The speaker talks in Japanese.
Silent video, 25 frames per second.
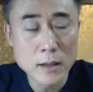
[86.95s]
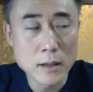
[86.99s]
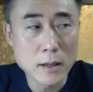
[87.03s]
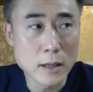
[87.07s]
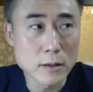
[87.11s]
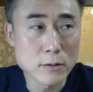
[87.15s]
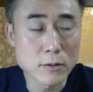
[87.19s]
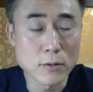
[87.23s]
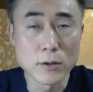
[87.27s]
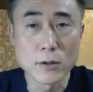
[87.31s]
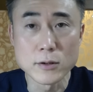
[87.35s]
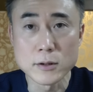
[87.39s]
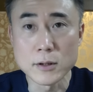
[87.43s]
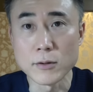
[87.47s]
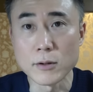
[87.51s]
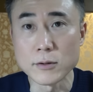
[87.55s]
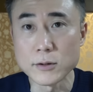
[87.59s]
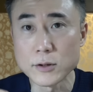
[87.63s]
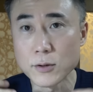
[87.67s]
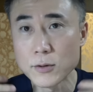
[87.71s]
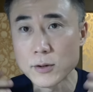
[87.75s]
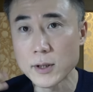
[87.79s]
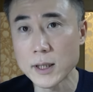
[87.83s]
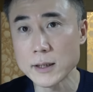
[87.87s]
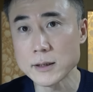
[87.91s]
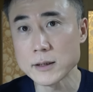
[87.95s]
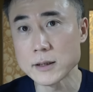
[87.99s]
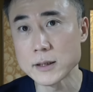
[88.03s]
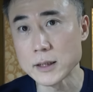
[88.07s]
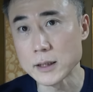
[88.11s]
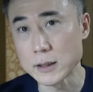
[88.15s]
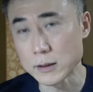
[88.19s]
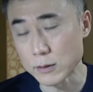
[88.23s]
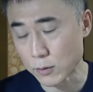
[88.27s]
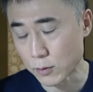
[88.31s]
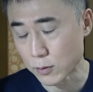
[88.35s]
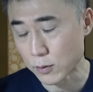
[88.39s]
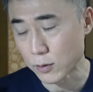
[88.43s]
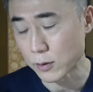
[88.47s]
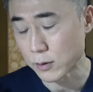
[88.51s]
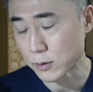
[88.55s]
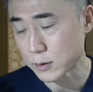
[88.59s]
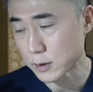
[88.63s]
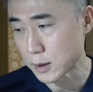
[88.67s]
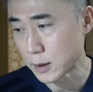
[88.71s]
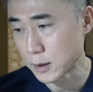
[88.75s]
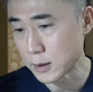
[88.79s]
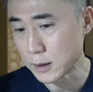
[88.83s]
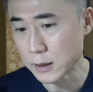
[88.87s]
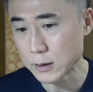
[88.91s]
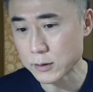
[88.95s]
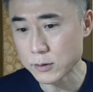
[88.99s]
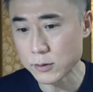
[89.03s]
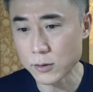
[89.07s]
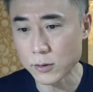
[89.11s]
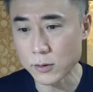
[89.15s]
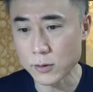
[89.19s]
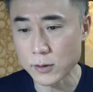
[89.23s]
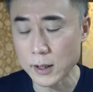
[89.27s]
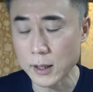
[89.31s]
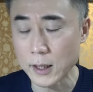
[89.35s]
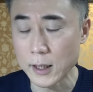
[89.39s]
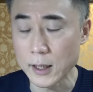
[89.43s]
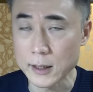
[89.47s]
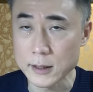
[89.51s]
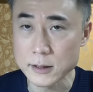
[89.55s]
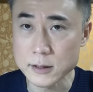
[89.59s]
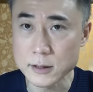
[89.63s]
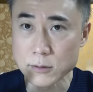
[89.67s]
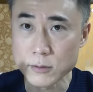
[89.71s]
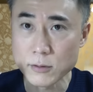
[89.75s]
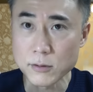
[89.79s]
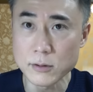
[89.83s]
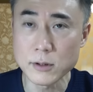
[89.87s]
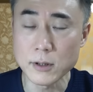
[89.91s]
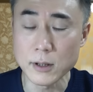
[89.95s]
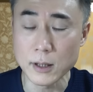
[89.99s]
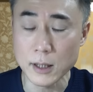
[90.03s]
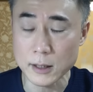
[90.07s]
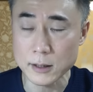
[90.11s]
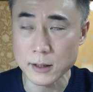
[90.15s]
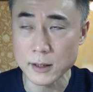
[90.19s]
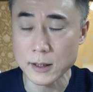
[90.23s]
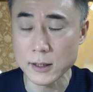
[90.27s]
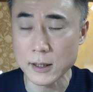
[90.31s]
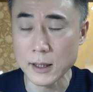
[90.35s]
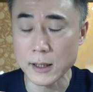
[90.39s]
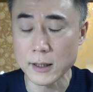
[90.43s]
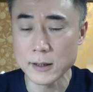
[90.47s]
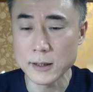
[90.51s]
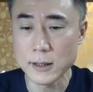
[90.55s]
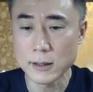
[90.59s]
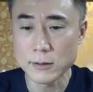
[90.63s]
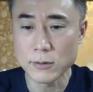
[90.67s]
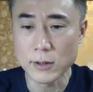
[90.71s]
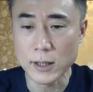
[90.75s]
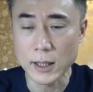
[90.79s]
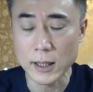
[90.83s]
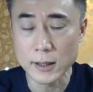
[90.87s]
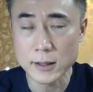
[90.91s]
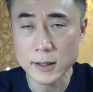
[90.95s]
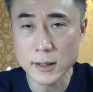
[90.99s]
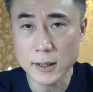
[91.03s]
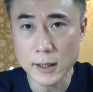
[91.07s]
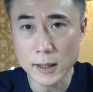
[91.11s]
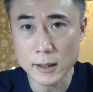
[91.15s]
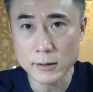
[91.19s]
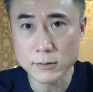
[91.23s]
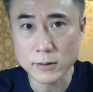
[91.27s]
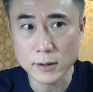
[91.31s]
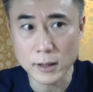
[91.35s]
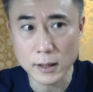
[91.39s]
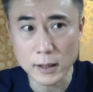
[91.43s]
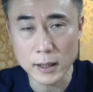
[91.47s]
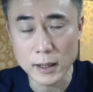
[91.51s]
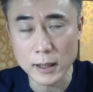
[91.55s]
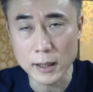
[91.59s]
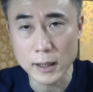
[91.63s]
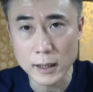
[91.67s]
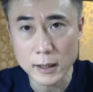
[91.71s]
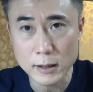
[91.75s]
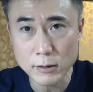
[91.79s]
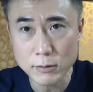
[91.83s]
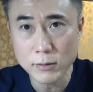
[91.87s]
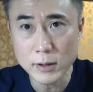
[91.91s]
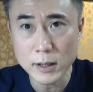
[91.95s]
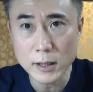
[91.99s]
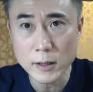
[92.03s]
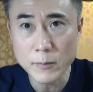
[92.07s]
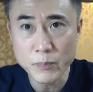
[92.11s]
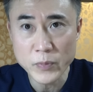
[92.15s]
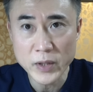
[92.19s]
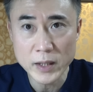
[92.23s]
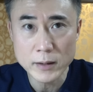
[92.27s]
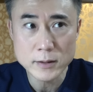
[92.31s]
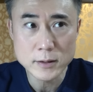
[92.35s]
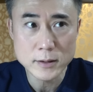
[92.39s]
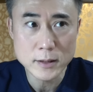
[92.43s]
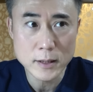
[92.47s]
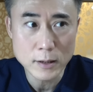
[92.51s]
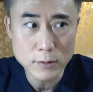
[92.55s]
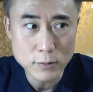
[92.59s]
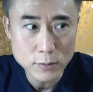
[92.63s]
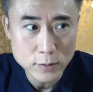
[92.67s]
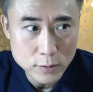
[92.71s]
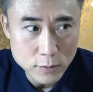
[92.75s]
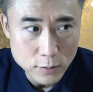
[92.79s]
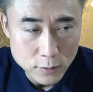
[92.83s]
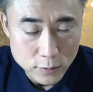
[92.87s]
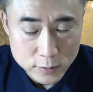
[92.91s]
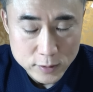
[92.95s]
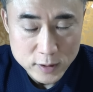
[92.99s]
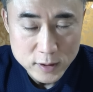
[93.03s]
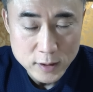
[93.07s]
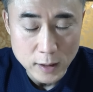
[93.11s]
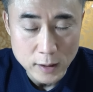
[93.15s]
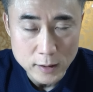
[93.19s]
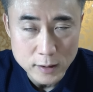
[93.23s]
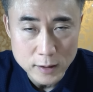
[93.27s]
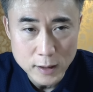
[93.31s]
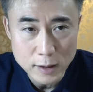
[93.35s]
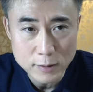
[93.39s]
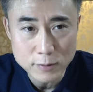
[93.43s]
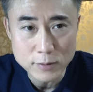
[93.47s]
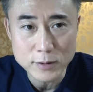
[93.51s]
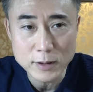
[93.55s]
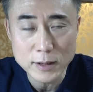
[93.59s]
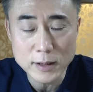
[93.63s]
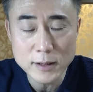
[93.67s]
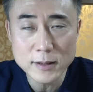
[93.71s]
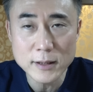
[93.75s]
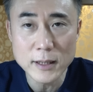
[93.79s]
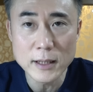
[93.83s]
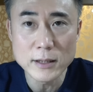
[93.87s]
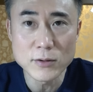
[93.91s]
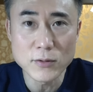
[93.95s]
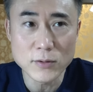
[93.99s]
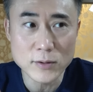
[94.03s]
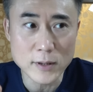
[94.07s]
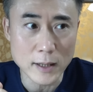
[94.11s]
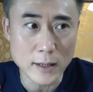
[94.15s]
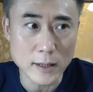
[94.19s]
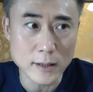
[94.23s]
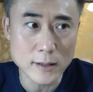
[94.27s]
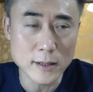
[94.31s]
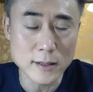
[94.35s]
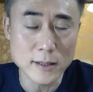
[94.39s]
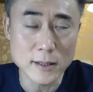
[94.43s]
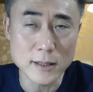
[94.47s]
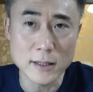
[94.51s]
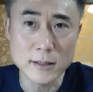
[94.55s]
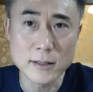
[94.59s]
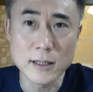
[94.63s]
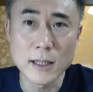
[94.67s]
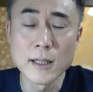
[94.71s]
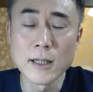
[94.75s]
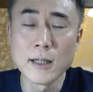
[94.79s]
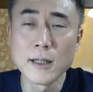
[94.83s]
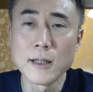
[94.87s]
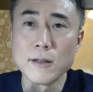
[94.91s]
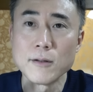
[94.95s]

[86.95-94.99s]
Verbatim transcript: あとその上半身の筋肉量がすごくあって体の張りがあるからあれはステロイドを使ってる人間の体だって。